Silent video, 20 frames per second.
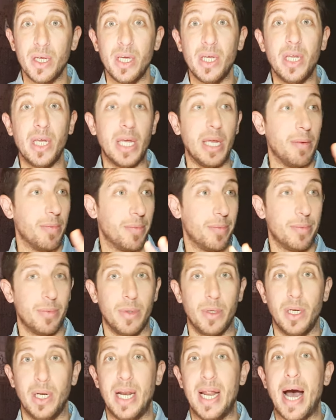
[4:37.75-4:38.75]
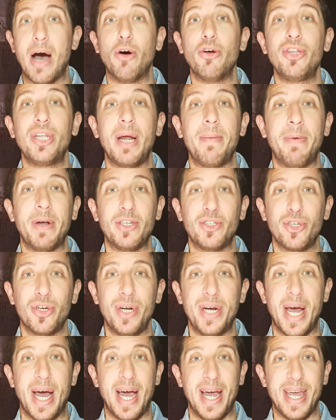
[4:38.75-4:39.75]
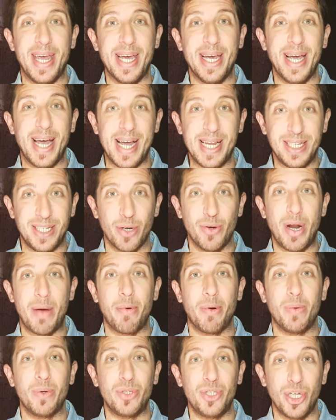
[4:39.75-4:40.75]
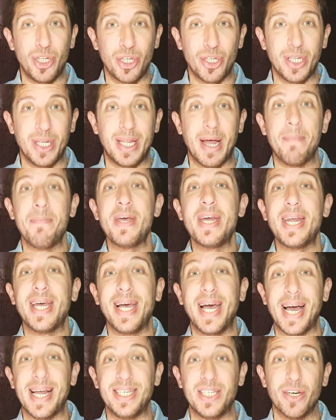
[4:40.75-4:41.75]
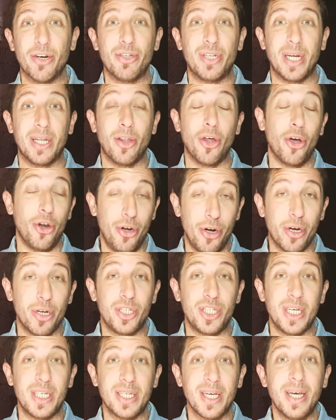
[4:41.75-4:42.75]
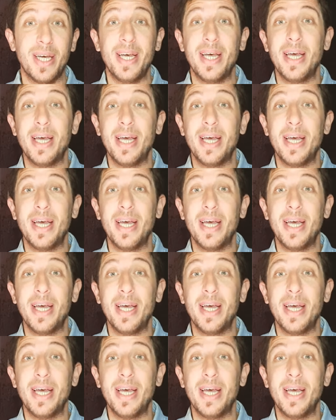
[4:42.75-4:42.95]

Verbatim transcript: y la otra persona engancha una promoción donde también engancha otras dos noches,